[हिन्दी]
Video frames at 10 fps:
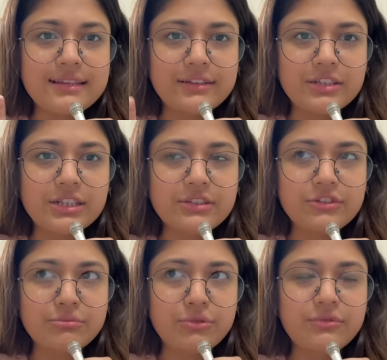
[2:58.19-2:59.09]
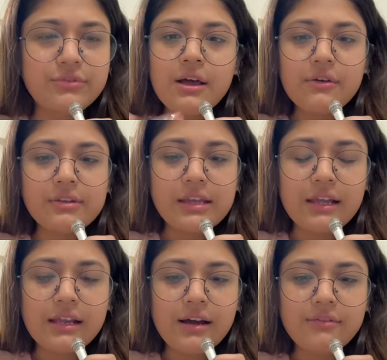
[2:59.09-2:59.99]
एक्रिलिक्स रिमूव्ड
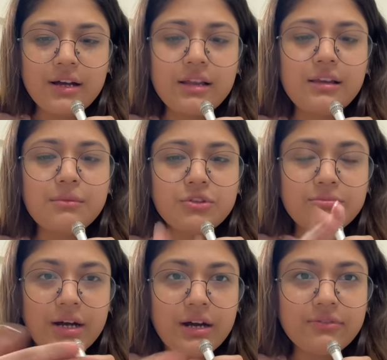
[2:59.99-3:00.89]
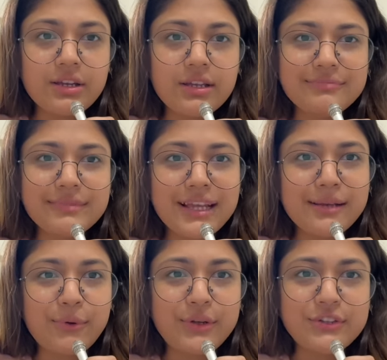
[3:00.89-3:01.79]
उसके अलावा अल्लाह मुझे माफ़ करे नेल
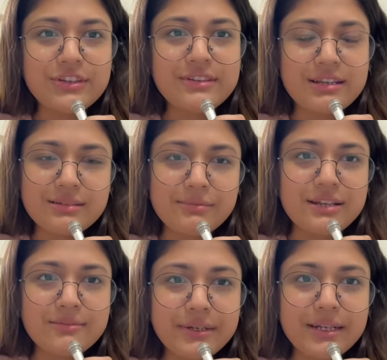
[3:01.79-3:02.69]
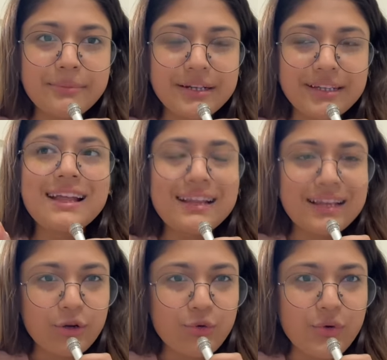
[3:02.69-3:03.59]
पॉलिश के साथ नमाज पढ़नी पड़ेगी
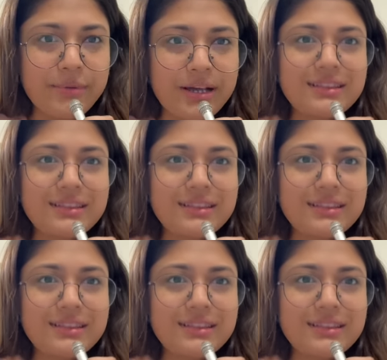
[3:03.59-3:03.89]
लेकिन कोई बात